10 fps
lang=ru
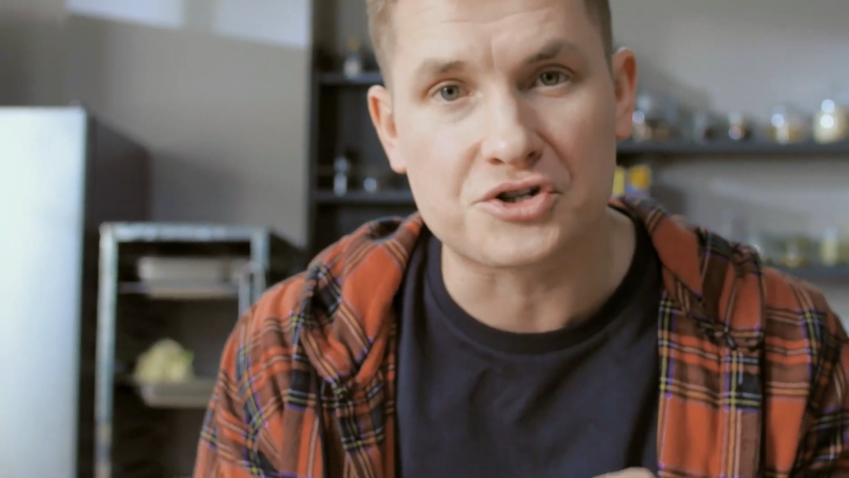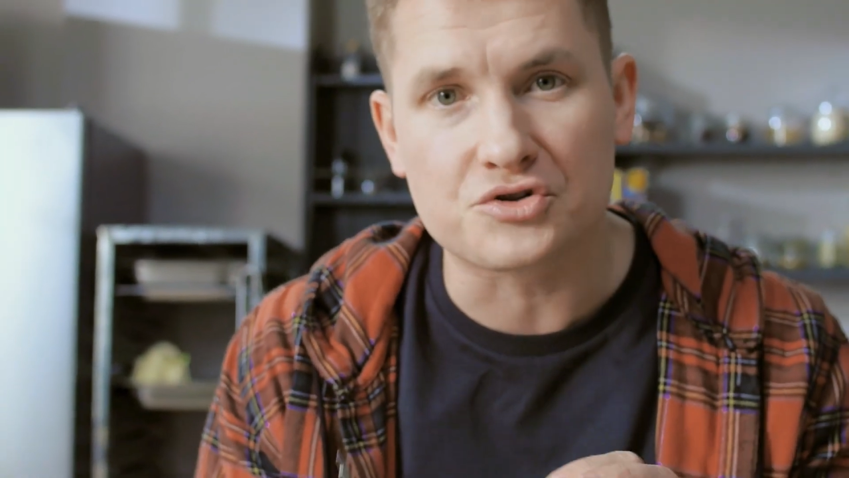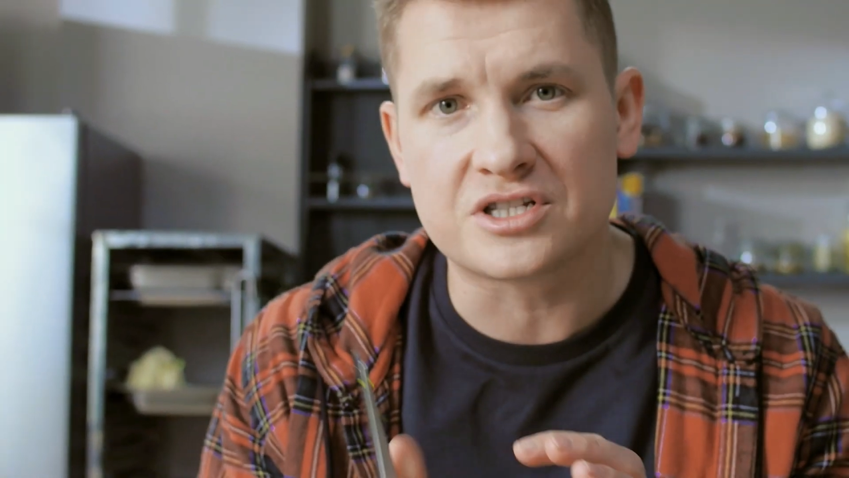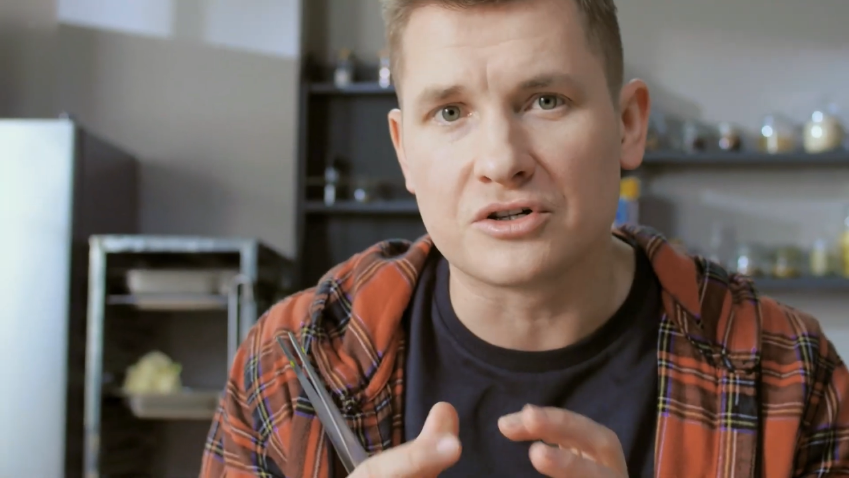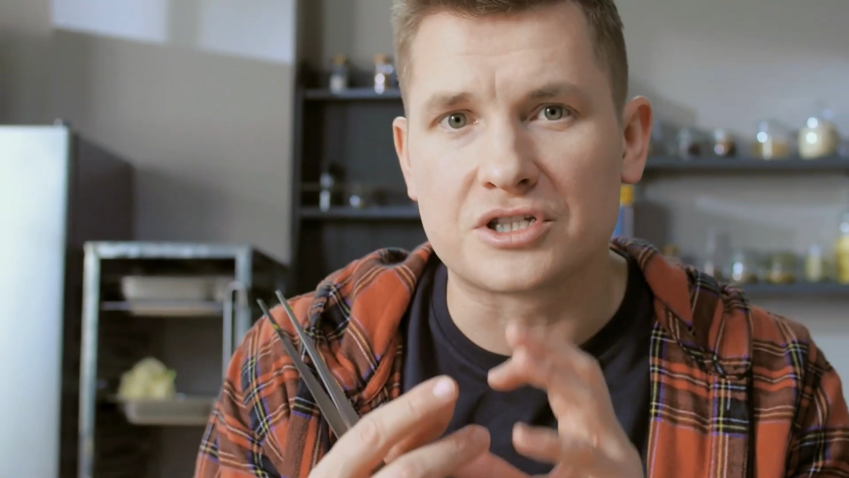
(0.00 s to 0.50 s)
Я
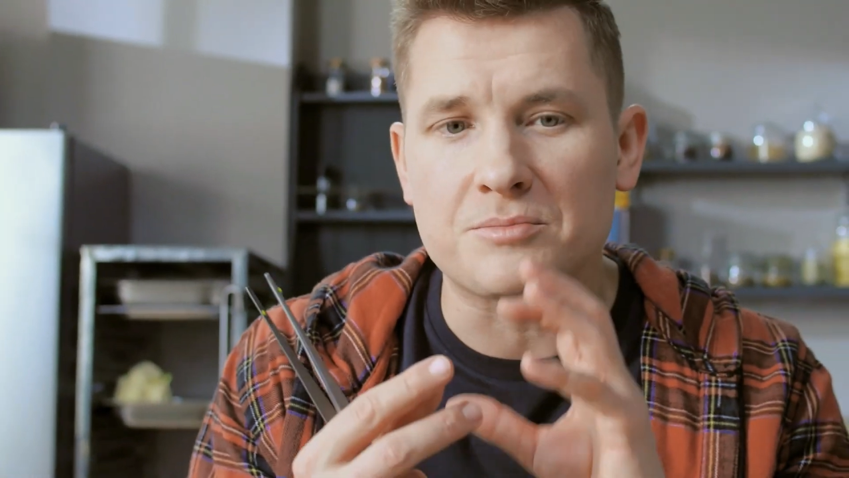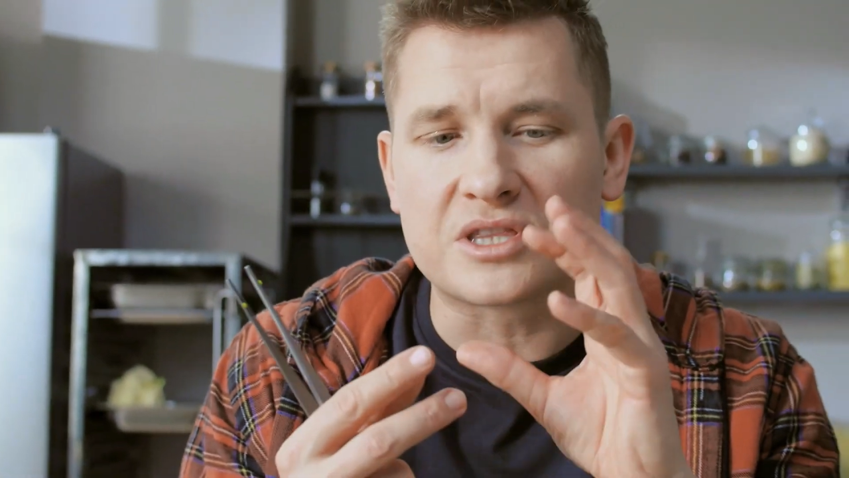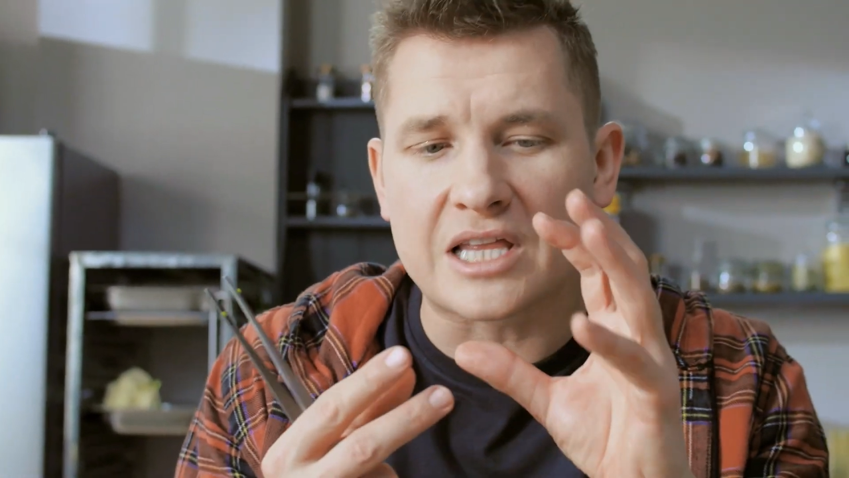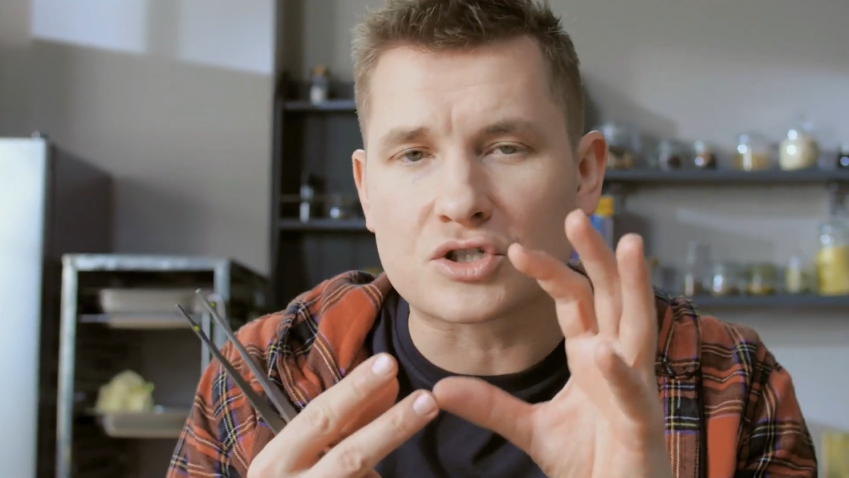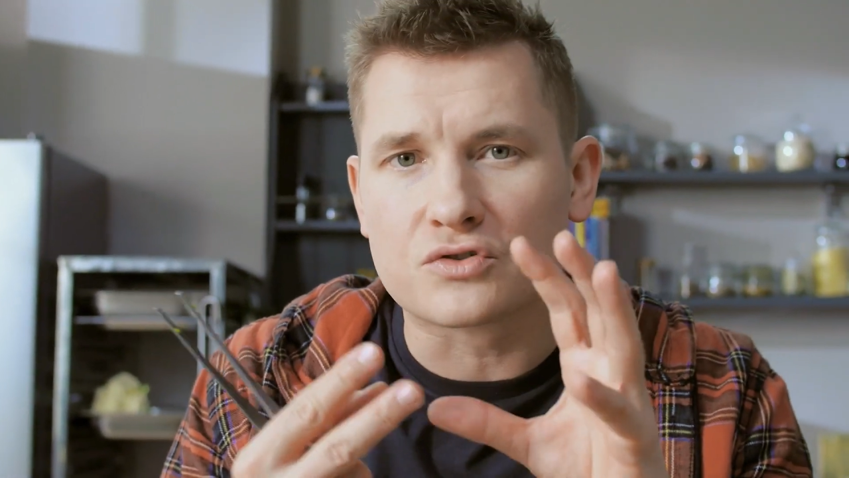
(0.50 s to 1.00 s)
хочу сделать
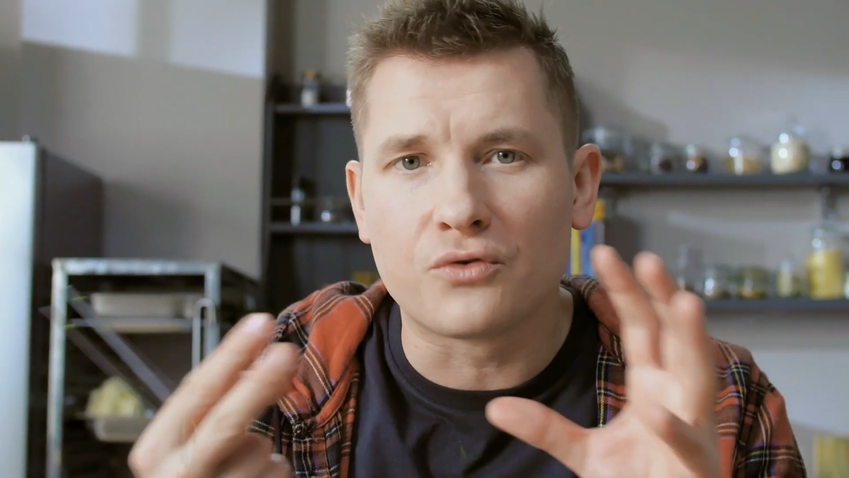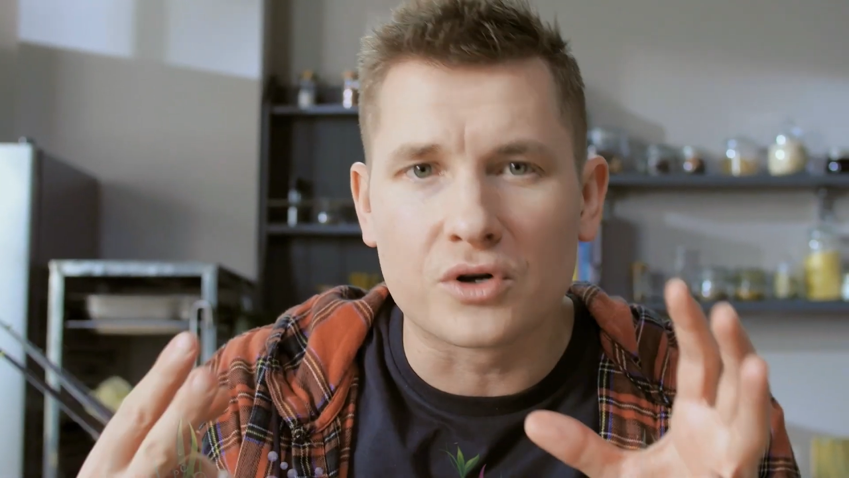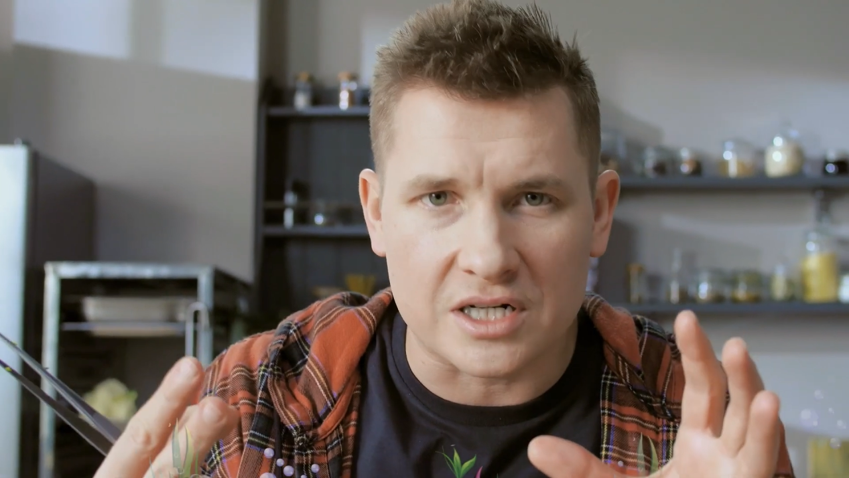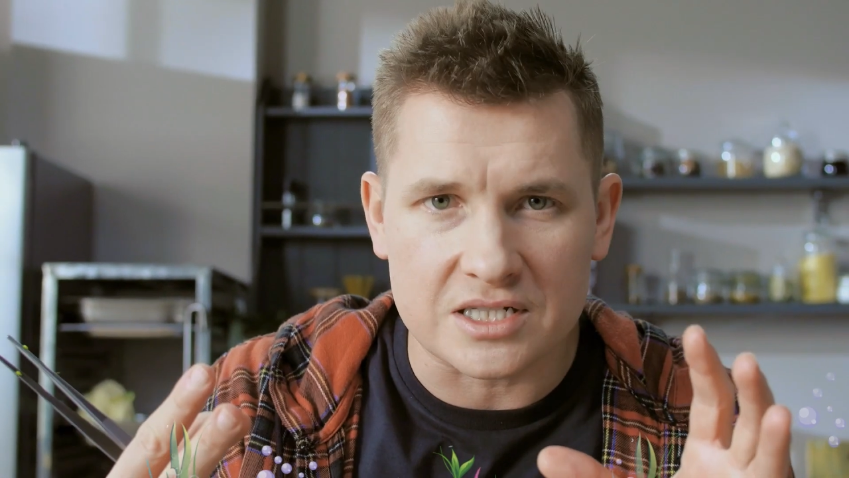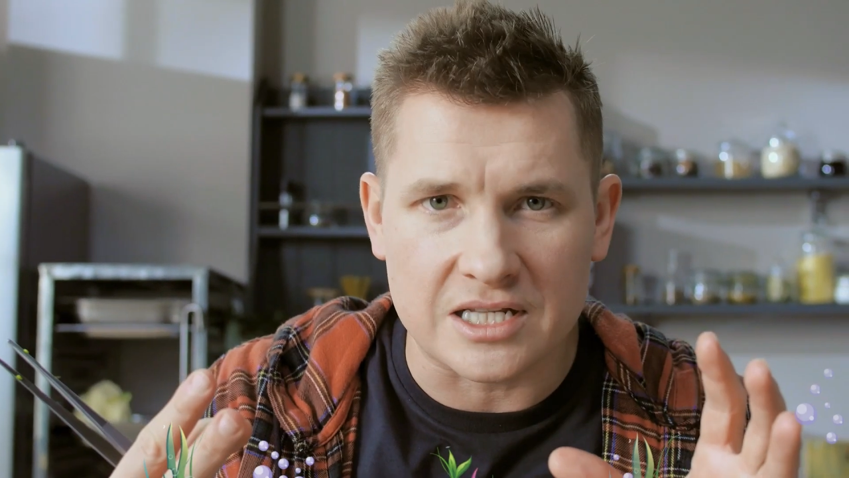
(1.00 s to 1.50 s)
имитацию
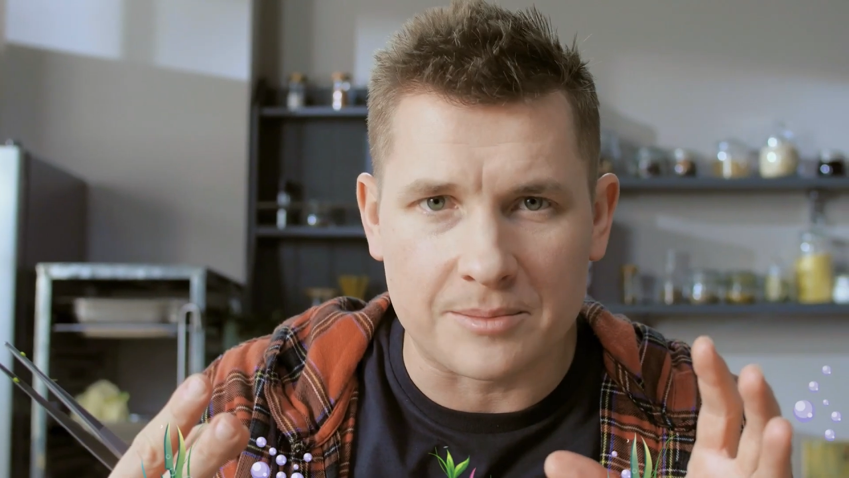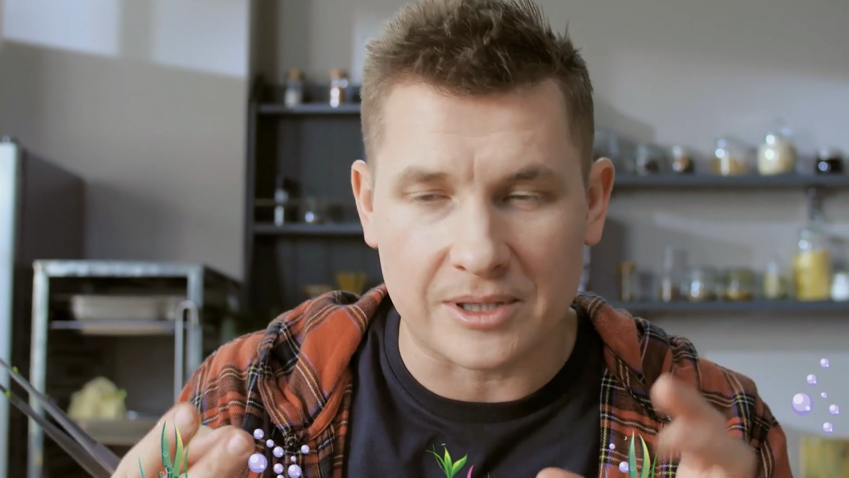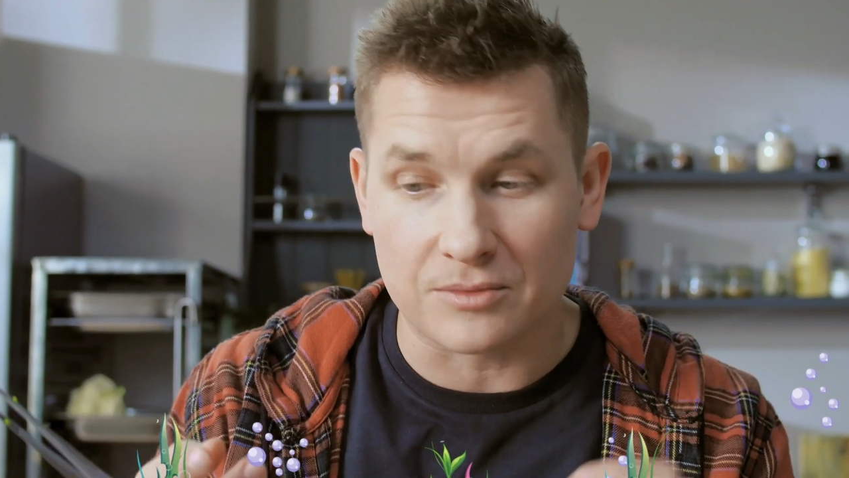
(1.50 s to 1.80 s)
водорослей,